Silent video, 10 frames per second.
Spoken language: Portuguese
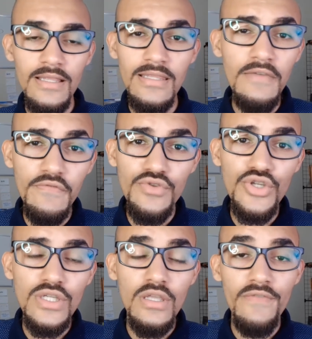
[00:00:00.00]
livro
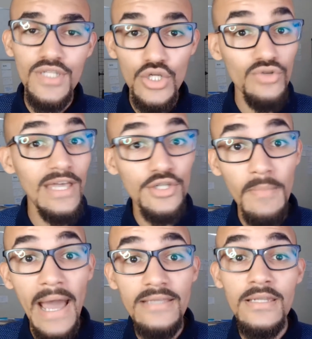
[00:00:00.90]
digital vai te ajudar
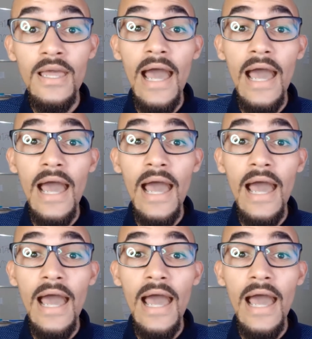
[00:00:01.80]
demais